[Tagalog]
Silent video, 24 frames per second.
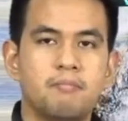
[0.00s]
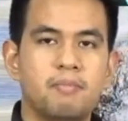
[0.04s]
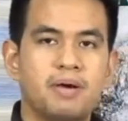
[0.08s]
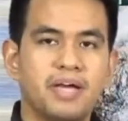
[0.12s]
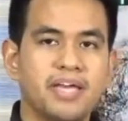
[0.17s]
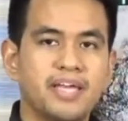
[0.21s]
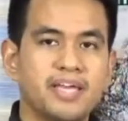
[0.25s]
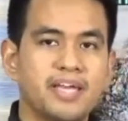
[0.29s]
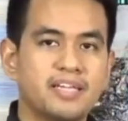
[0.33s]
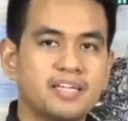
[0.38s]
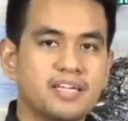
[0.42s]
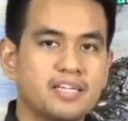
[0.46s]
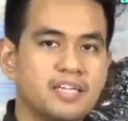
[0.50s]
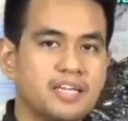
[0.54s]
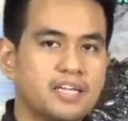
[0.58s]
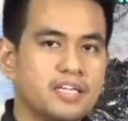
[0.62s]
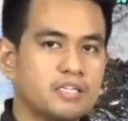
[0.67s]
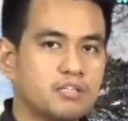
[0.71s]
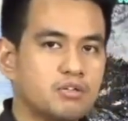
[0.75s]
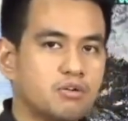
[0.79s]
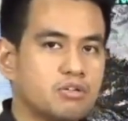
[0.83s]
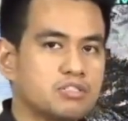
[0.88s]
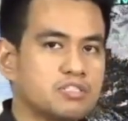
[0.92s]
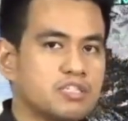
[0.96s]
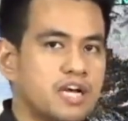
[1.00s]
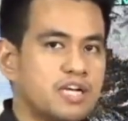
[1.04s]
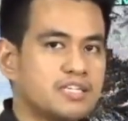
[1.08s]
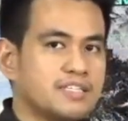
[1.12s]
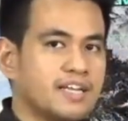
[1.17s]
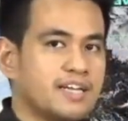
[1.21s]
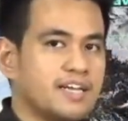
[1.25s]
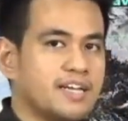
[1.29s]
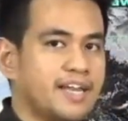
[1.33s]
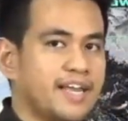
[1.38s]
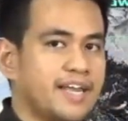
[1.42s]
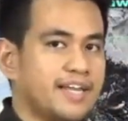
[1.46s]
Makikita dito sa
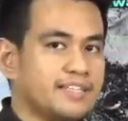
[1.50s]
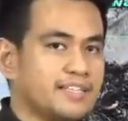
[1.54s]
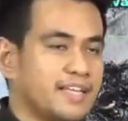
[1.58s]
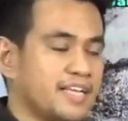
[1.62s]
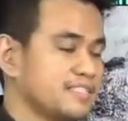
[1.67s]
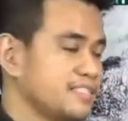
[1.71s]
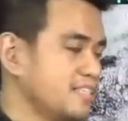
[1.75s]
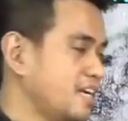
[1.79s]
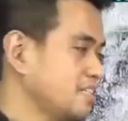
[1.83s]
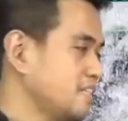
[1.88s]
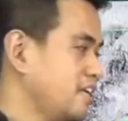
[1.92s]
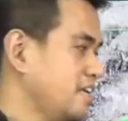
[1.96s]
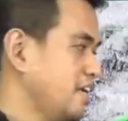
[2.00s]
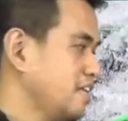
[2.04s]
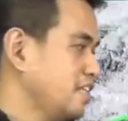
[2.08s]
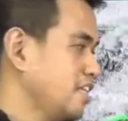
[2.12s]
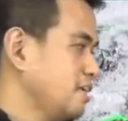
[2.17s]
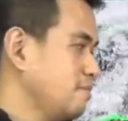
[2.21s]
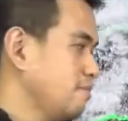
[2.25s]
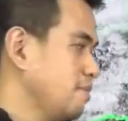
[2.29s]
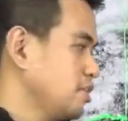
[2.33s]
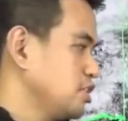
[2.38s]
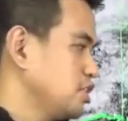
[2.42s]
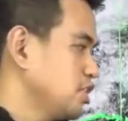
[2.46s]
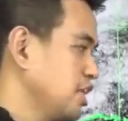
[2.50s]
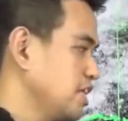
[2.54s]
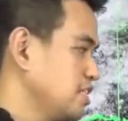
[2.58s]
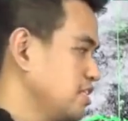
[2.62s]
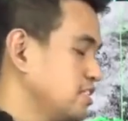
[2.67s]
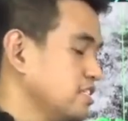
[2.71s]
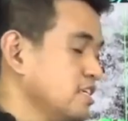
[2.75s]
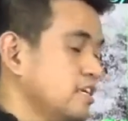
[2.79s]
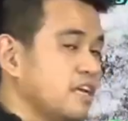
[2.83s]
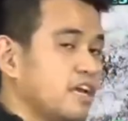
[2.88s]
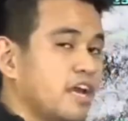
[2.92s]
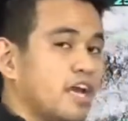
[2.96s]
ating latest satellite
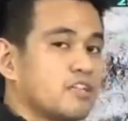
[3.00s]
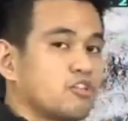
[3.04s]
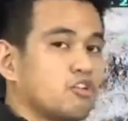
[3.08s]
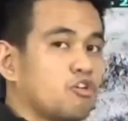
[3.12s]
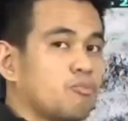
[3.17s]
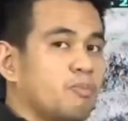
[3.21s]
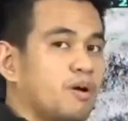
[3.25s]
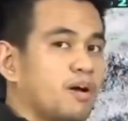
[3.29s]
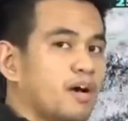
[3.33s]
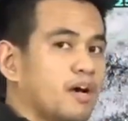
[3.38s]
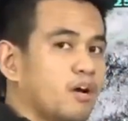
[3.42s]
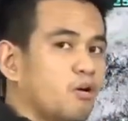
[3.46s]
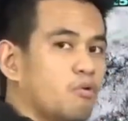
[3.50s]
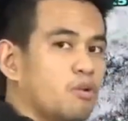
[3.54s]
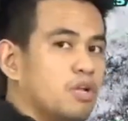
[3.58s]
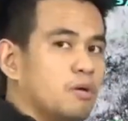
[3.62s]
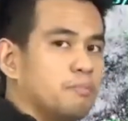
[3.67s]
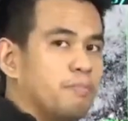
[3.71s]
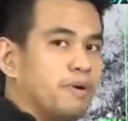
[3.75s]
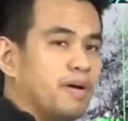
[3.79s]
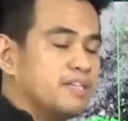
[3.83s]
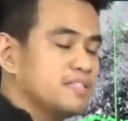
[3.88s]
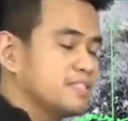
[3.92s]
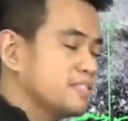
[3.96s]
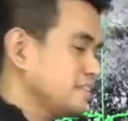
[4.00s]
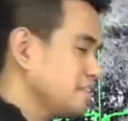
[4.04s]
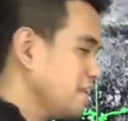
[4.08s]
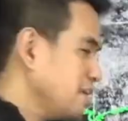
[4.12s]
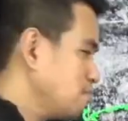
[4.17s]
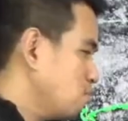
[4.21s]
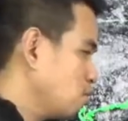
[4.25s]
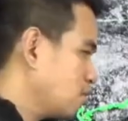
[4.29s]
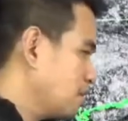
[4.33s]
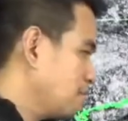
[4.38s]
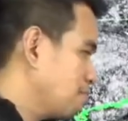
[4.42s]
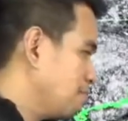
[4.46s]
images, itong mga kaulapan sa
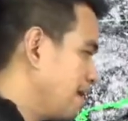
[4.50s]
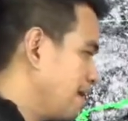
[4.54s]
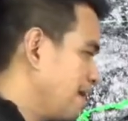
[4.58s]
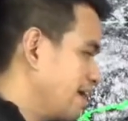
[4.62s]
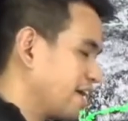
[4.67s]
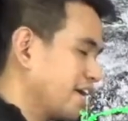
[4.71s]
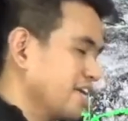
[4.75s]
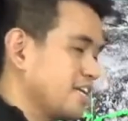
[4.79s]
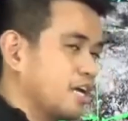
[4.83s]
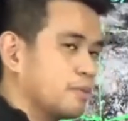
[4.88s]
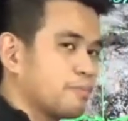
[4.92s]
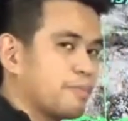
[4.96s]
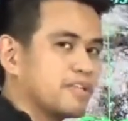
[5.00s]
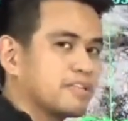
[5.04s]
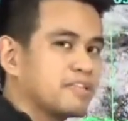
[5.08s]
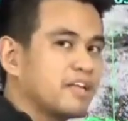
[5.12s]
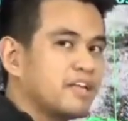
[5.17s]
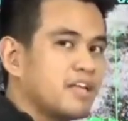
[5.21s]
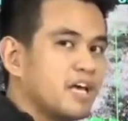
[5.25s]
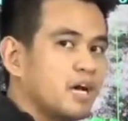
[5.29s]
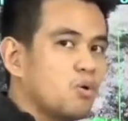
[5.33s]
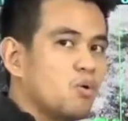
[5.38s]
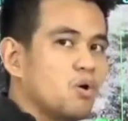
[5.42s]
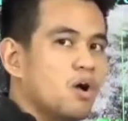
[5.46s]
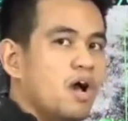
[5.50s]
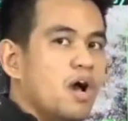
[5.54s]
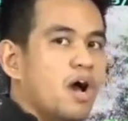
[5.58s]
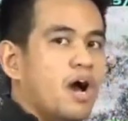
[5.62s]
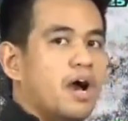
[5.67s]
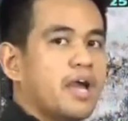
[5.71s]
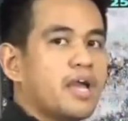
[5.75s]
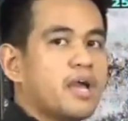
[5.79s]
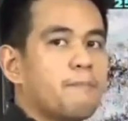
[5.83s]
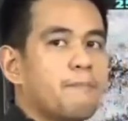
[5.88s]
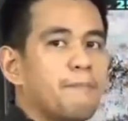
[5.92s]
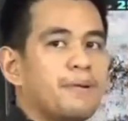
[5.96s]
timog na bahagi ng Mindanao
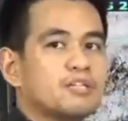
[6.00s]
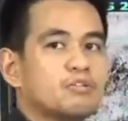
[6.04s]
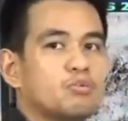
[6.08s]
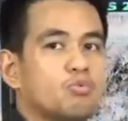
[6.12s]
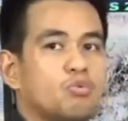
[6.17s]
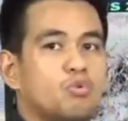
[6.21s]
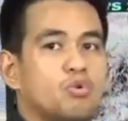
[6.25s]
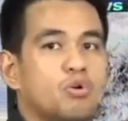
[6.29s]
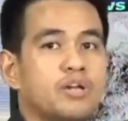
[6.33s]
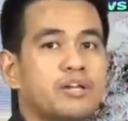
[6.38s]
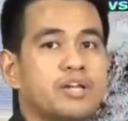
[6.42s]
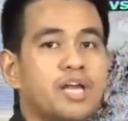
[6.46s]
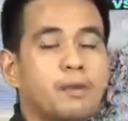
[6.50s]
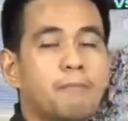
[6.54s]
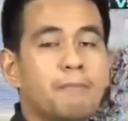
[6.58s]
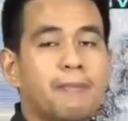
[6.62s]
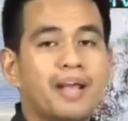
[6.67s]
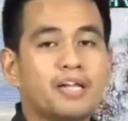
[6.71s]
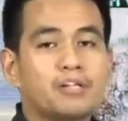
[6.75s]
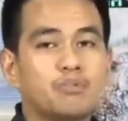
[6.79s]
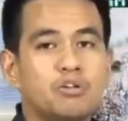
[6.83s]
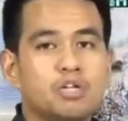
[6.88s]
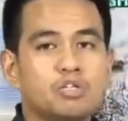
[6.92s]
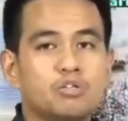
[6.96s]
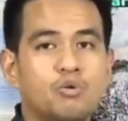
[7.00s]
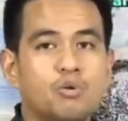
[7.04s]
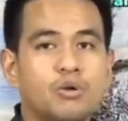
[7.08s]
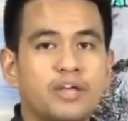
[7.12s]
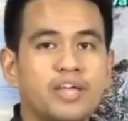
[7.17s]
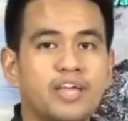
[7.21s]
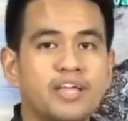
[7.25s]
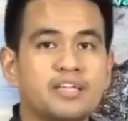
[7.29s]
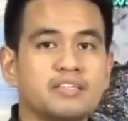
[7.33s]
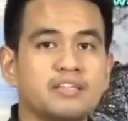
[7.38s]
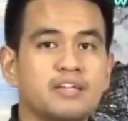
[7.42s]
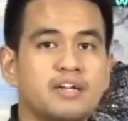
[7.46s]
ay ang patuloy na epekto
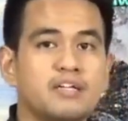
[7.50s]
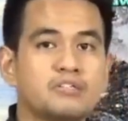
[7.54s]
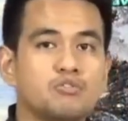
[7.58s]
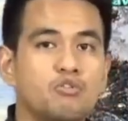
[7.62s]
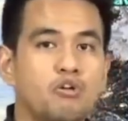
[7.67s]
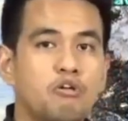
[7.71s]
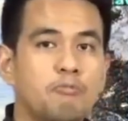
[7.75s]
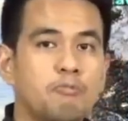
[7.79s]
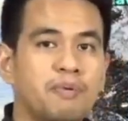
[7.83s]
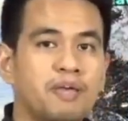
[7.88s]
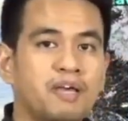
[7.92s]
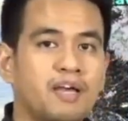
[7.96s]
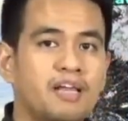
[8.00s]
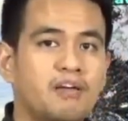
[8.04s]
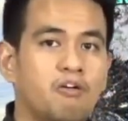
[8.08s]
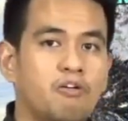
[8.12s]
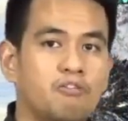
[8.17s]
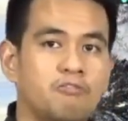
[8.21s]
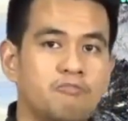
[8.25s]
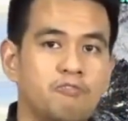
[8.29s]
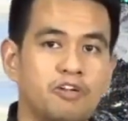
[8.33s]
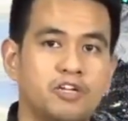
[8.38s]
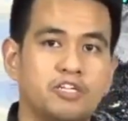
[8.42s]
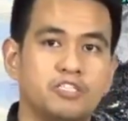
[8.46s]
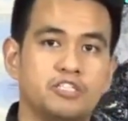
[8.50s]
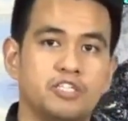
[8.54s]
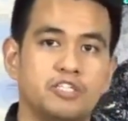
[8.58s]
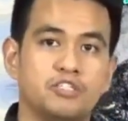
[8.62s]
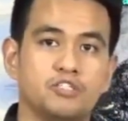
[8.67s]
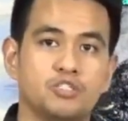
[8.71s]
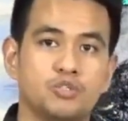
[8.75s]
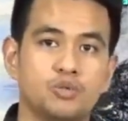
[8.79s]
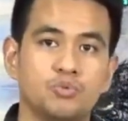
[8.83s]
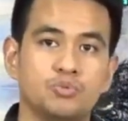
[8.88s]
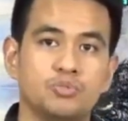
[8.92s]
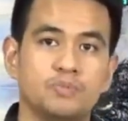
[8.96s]
nitong Intertropical
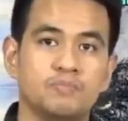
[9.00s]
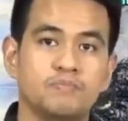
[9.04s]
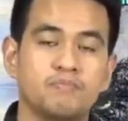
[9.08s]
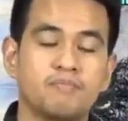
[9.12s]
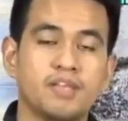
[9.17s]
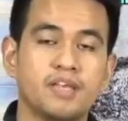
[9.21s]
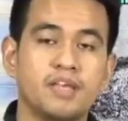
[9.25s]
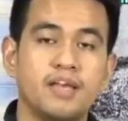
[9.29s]
Convergence Zone.